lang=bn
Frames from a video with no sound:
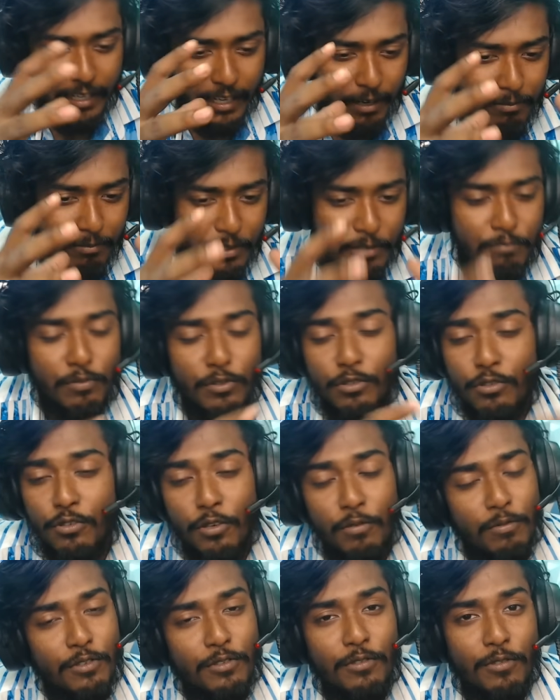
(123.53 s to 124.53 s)
আমার বৌদ্ধ
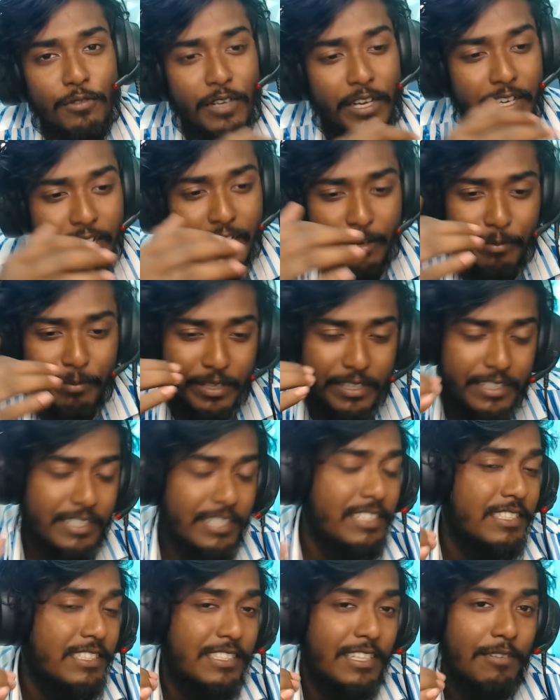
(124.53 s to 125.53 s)
বন্ধুরা হে আমার
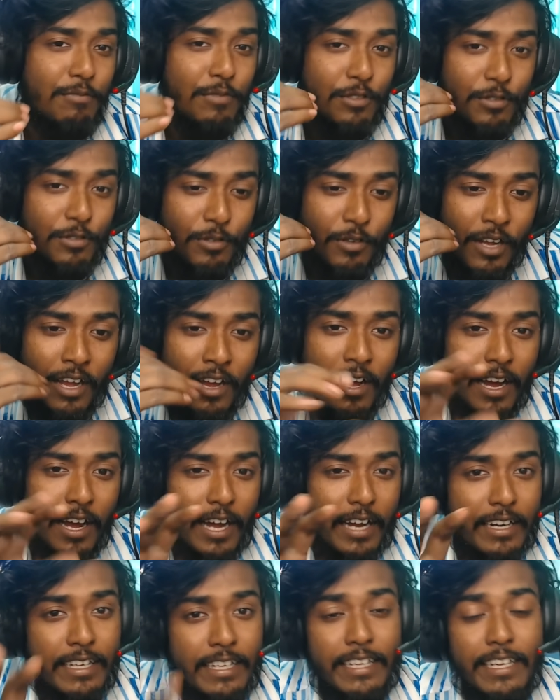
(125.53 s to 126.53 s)
খ্রিস্টান বন্ধু
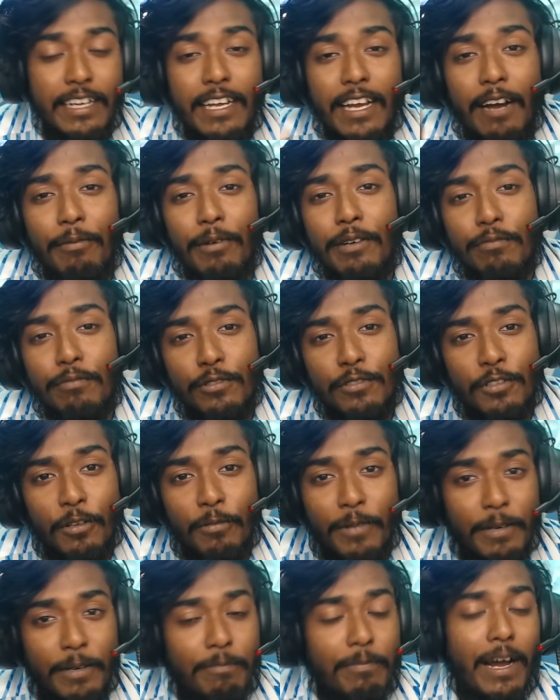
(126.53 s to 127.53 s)
আর হে আমার
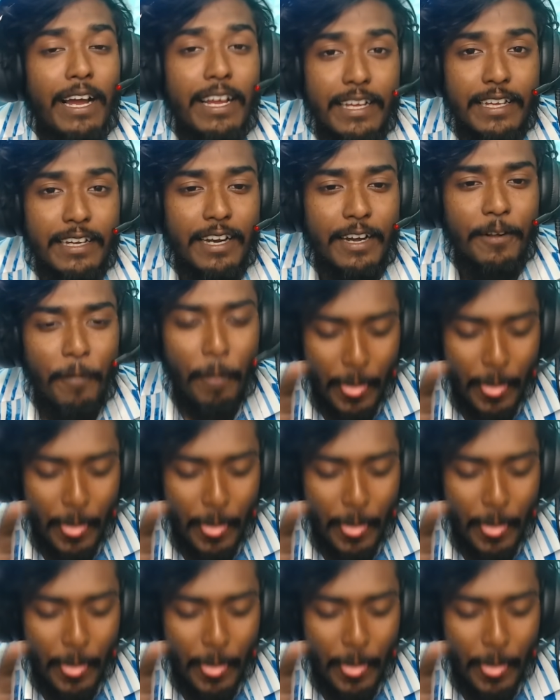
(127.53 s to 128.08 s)
মুসলমান ভাইয়েরা